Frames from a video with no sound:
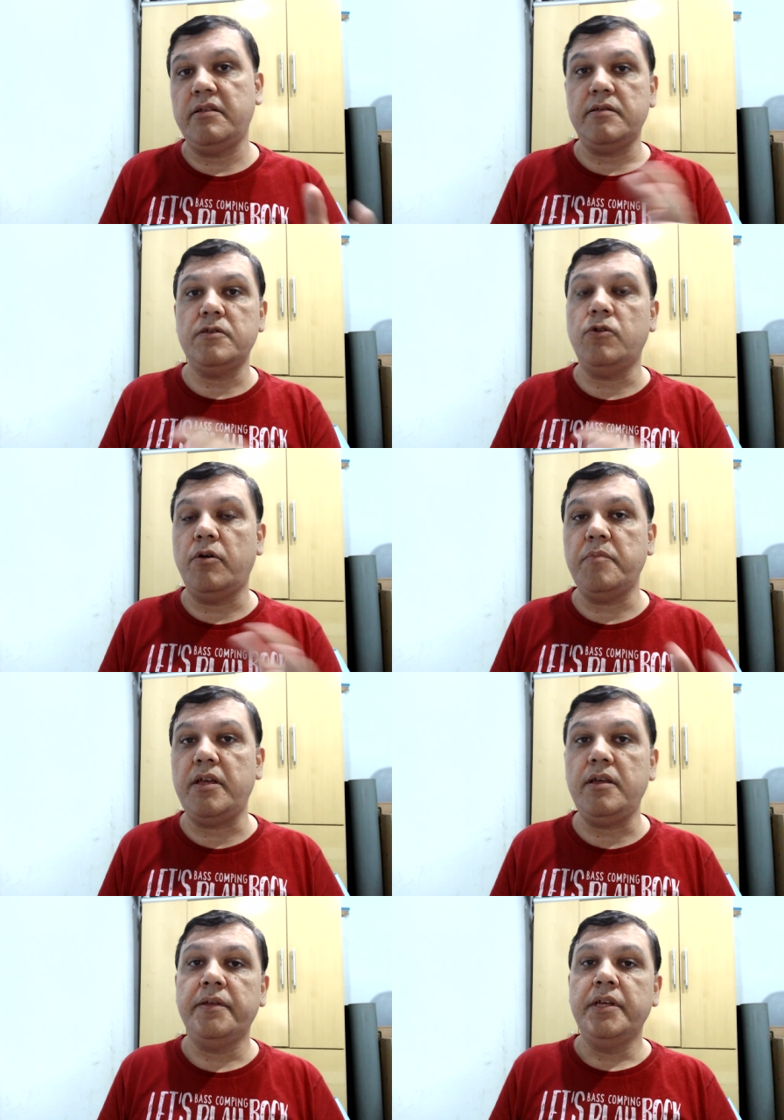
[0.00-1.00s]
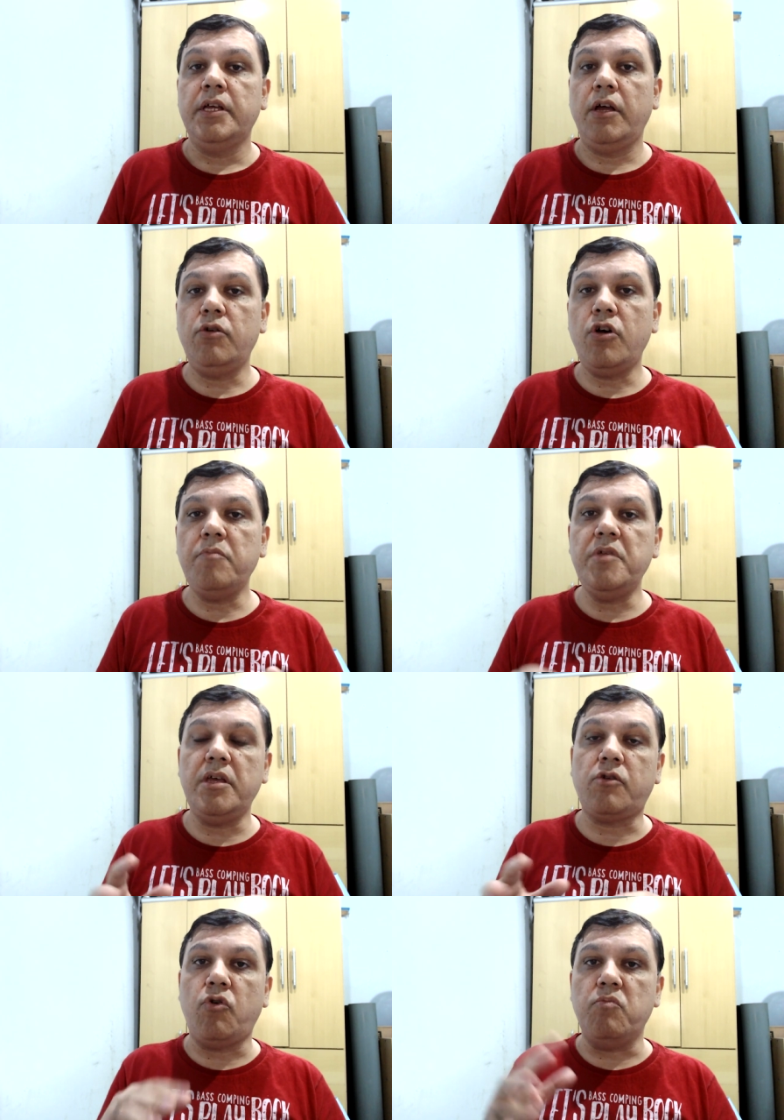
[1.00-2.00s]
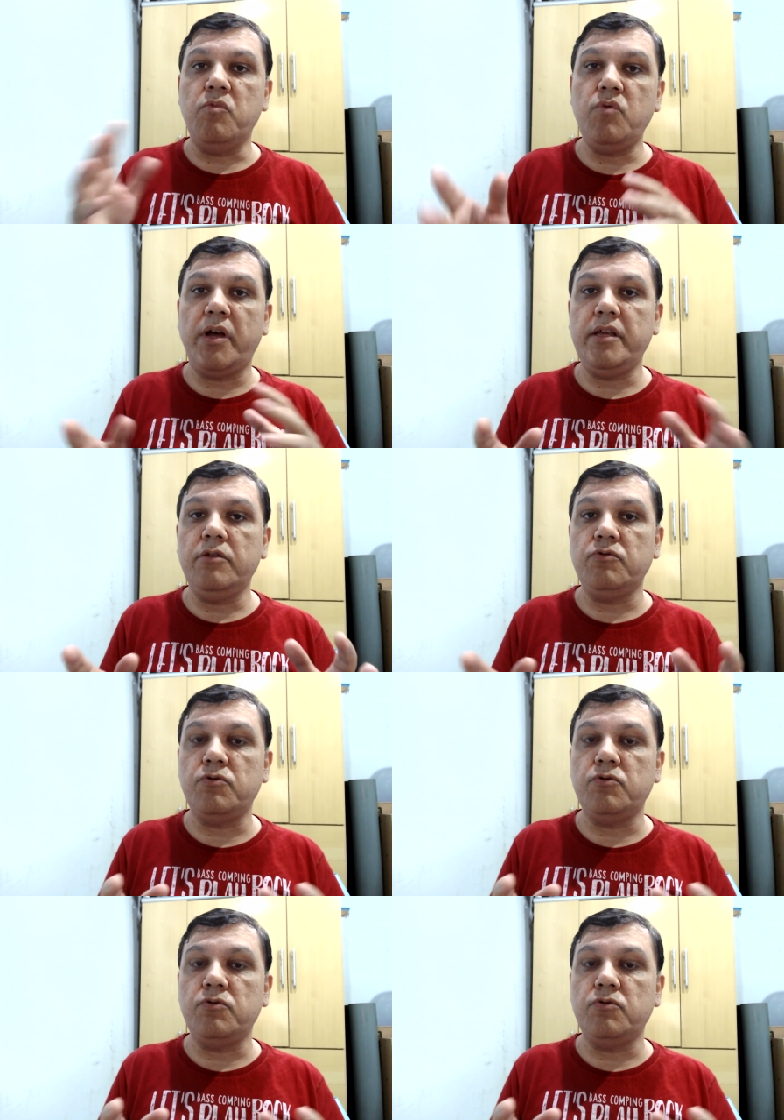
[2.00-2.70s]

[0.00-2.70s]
Tem esse nome aí. É um nome comum aí no,